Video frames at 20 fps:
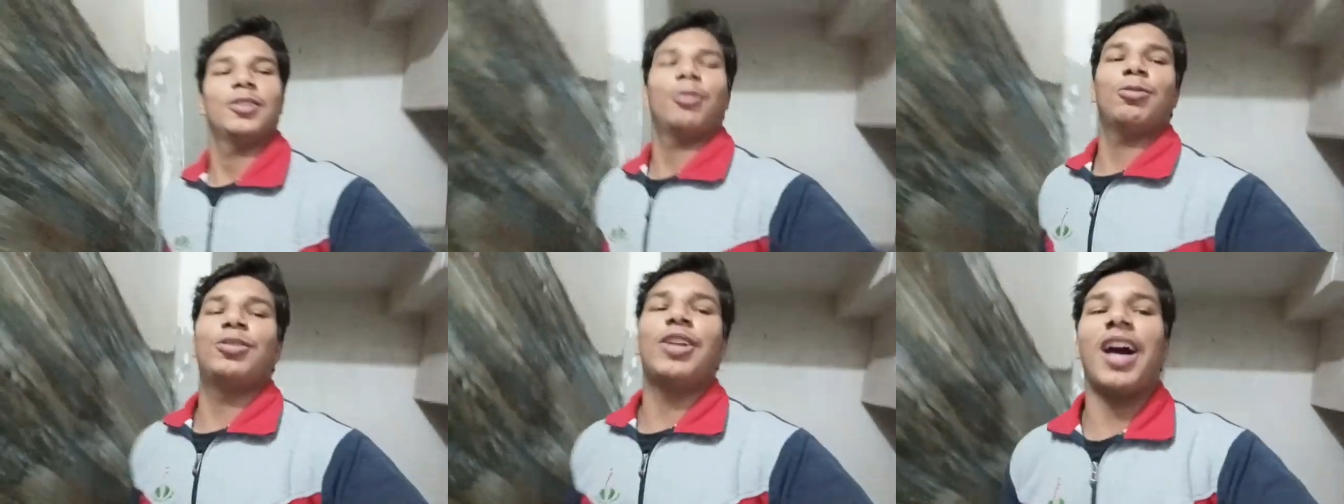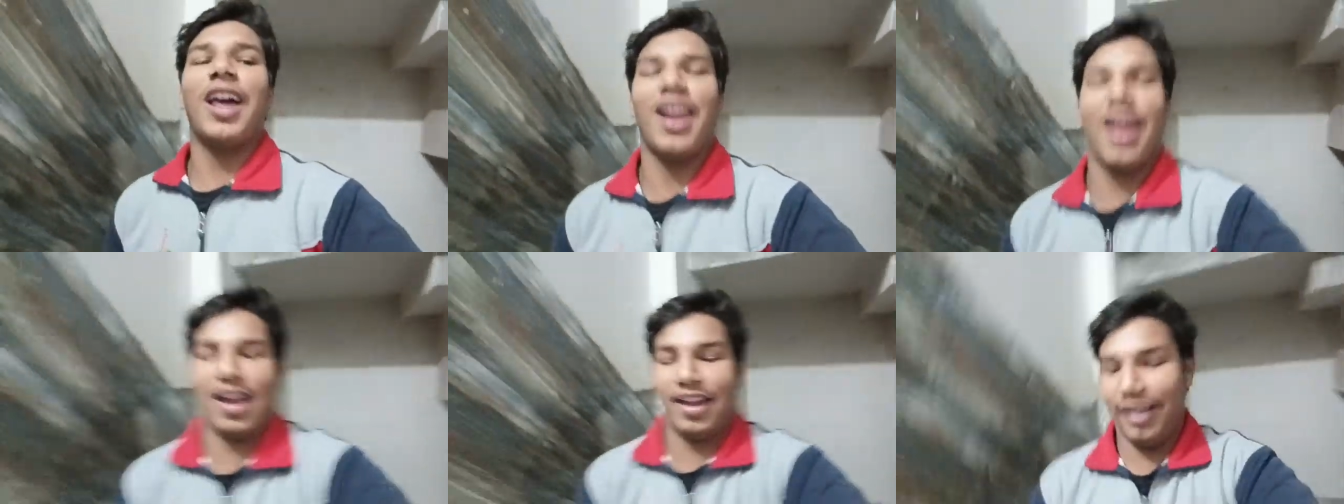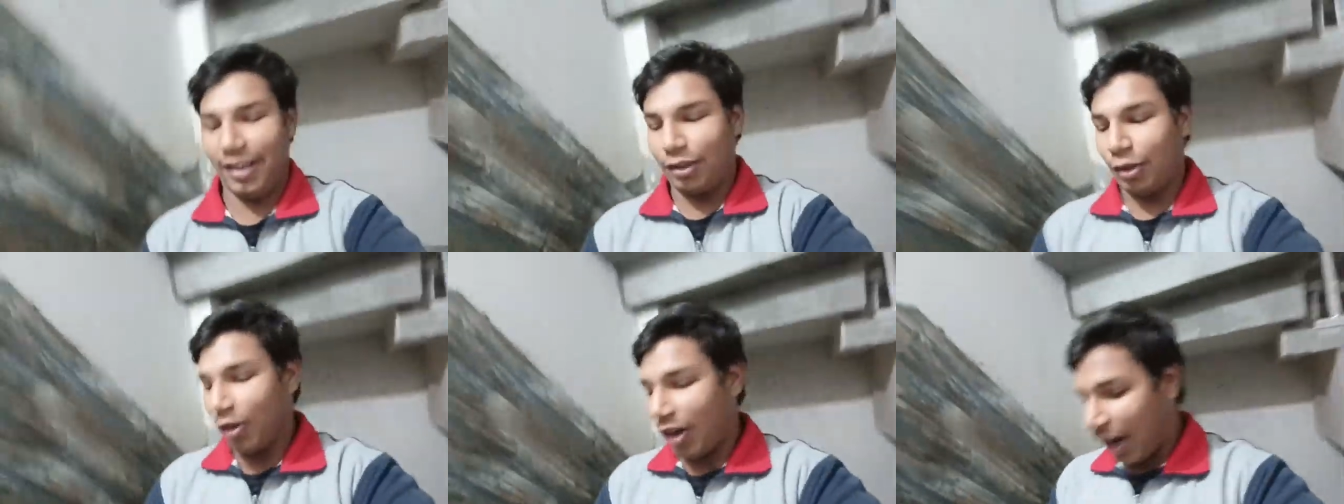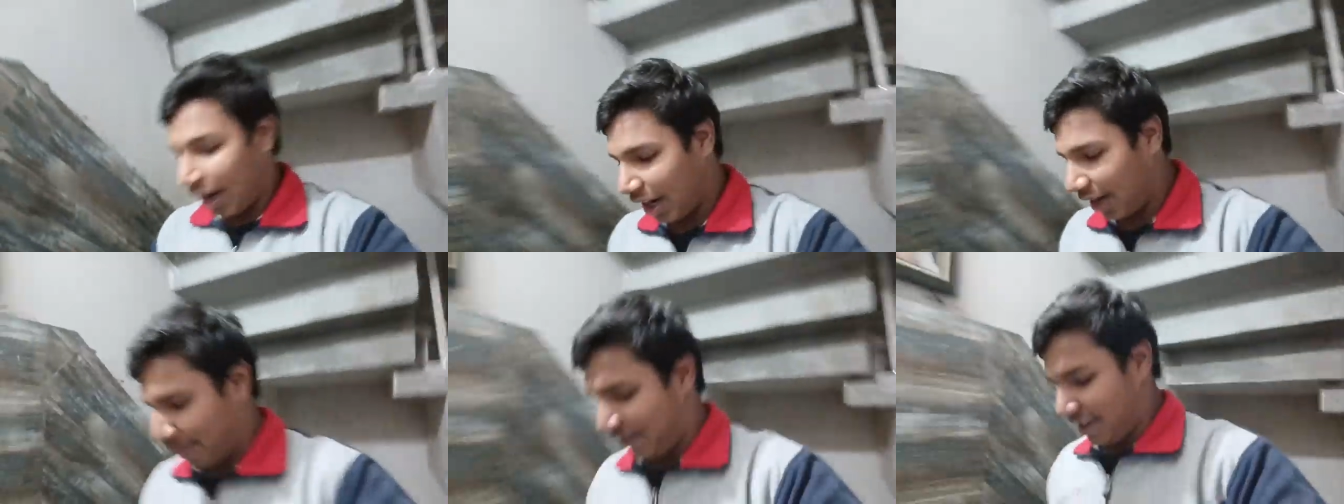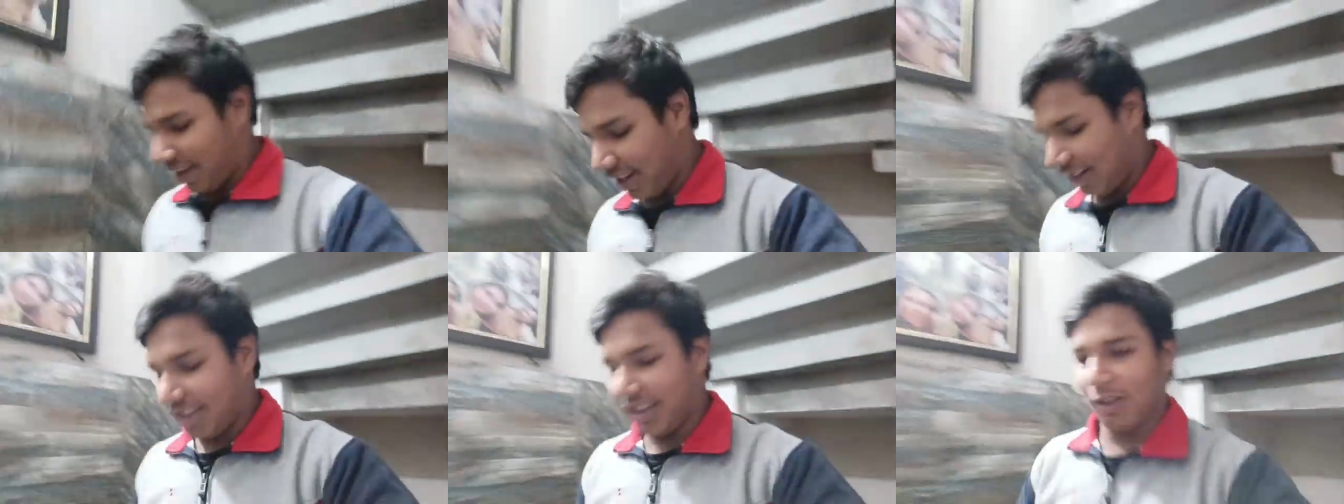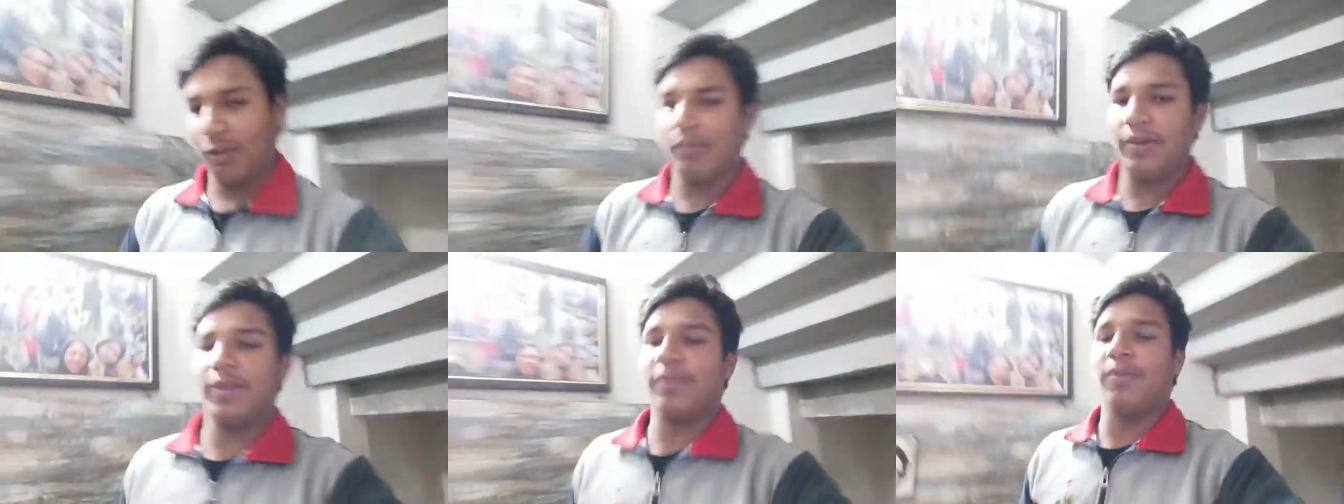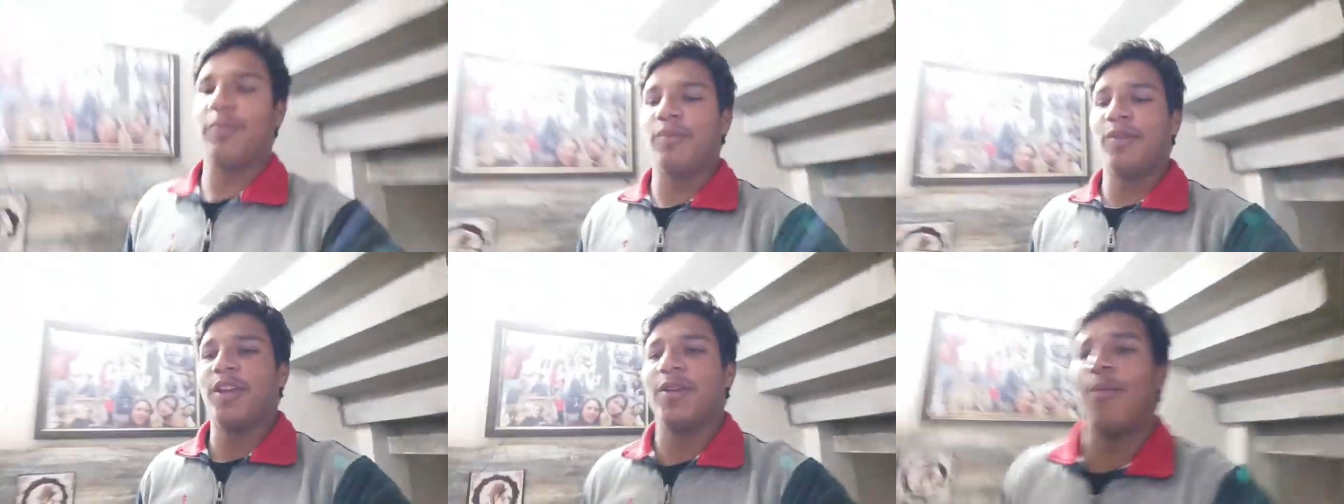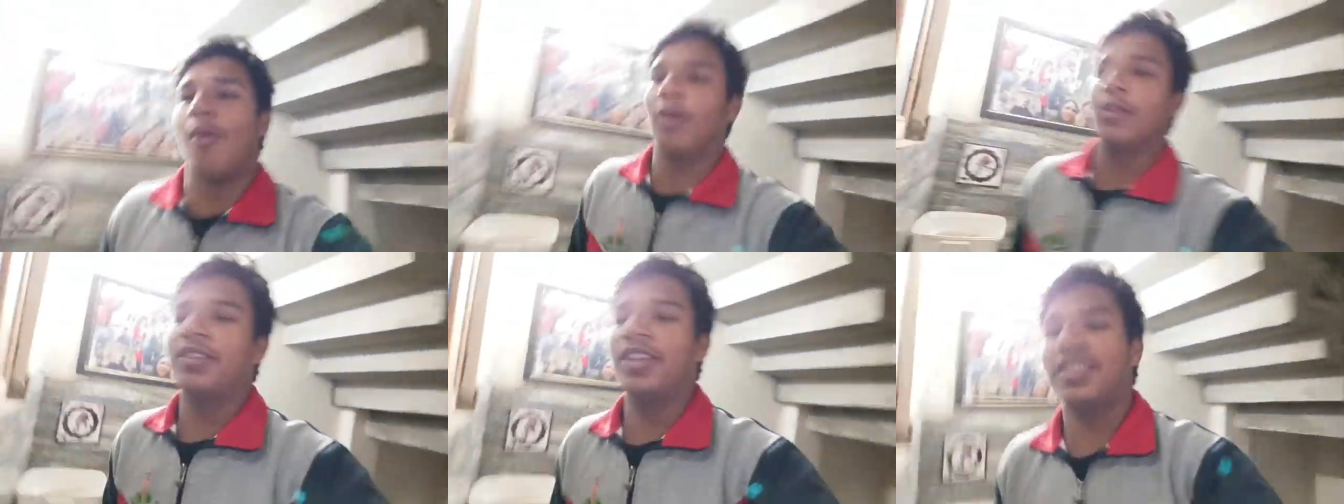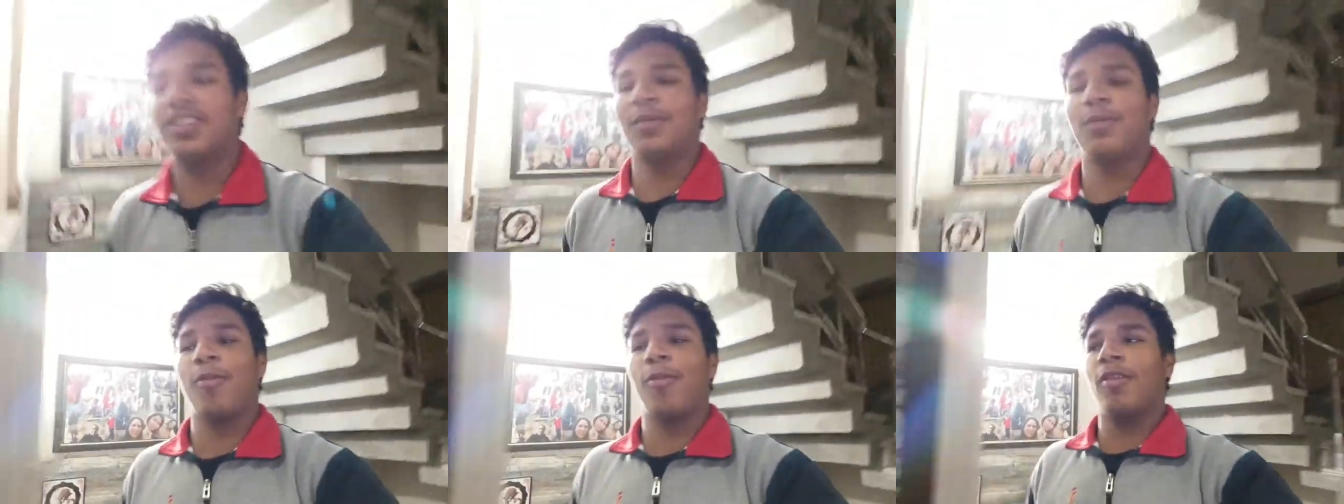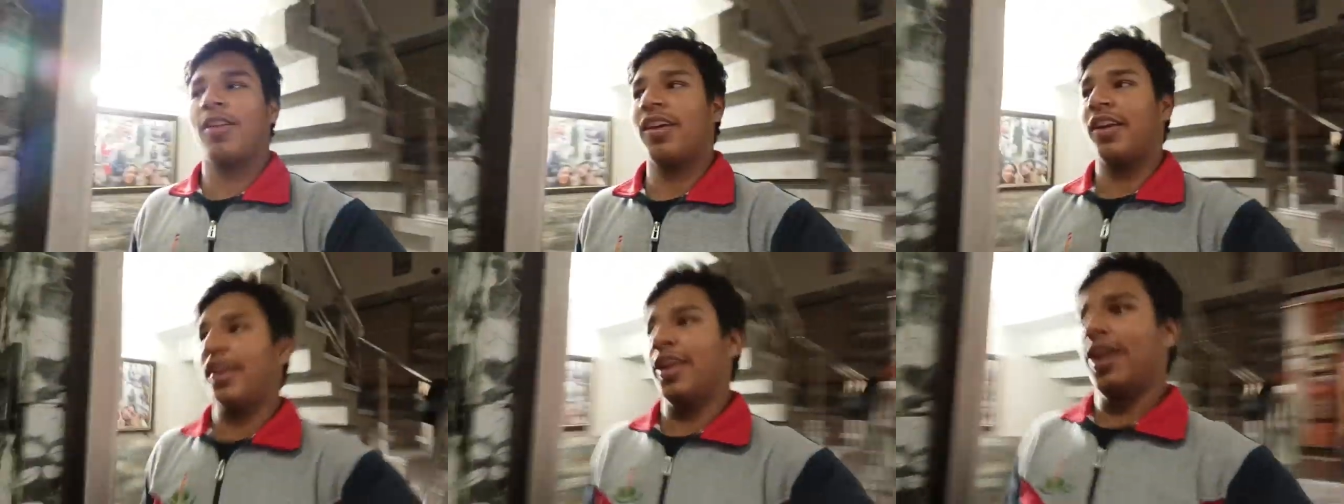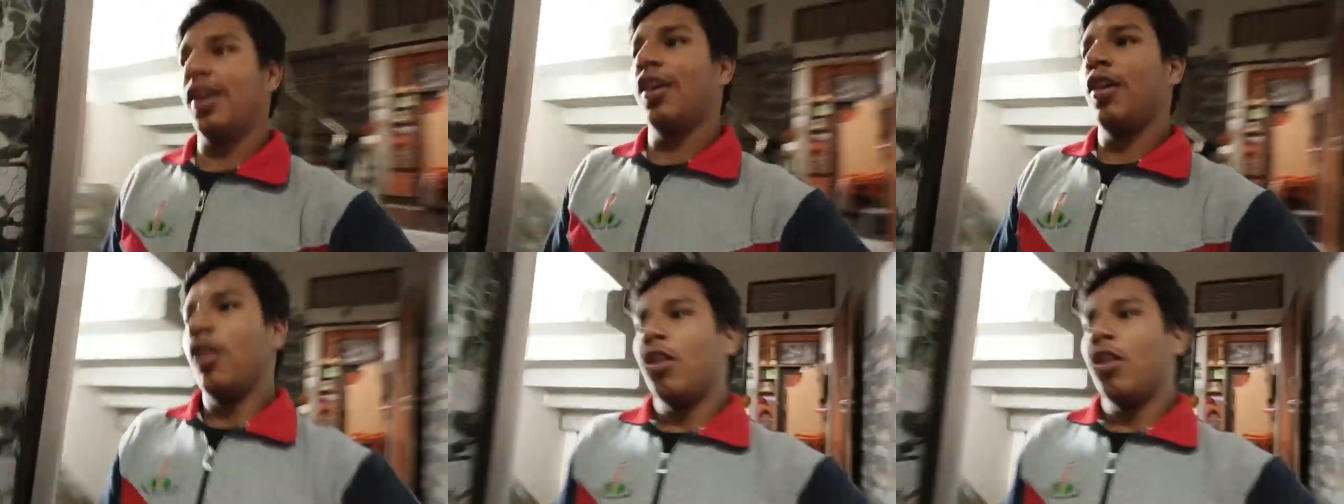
तो दाल आ गई है तो खाना भी ले लेता हूँ मैं मुझे बहुत देर से भूख लग रही है